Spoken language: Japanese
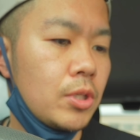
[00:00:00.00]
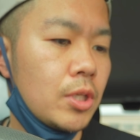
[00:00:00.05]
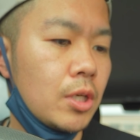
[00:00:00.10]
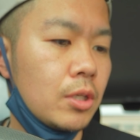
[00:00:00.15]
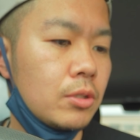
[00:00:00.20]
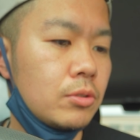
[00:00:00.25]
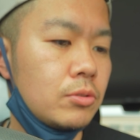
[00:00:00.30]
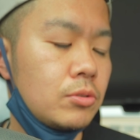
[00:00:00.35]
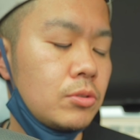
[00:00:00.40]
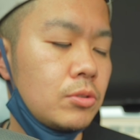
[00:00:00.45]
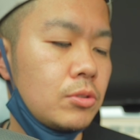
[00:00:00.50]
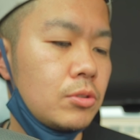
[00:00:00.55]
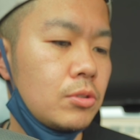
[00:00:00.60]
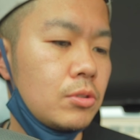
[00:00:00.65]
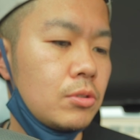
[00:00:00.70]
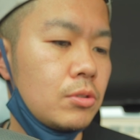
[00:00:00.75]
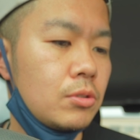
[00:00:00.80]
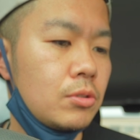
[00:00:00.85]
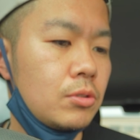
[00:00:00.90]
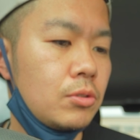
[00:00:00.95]
ひゃ
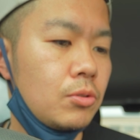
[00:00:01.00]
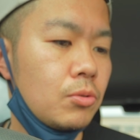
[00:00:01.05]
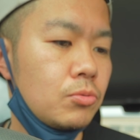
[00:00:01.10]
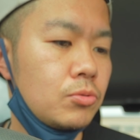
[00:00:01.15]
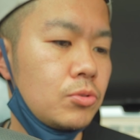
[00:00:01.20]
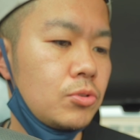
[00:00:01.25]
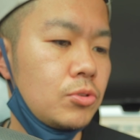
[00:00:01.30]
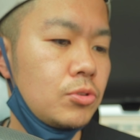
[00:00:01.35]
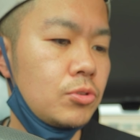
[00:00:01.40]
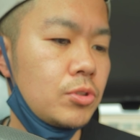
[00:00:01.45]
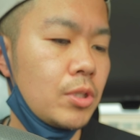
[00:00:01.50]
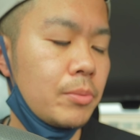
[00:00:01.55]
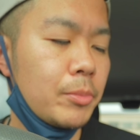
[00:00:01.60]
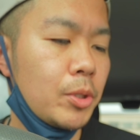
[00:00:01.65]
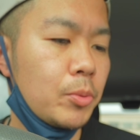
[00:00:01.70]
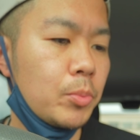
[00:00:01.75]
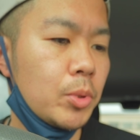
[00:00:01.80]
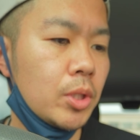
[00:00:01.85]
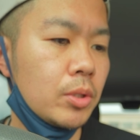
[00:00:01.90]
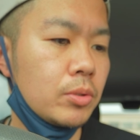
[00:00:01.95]
くよんじゅうえん
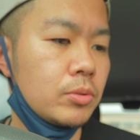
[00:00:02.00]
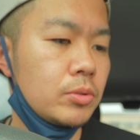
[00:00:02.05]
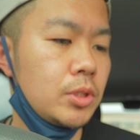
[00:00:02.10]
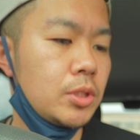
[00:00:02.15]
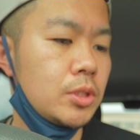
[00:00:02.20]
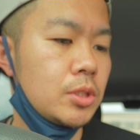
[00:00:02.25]
まもなくいっ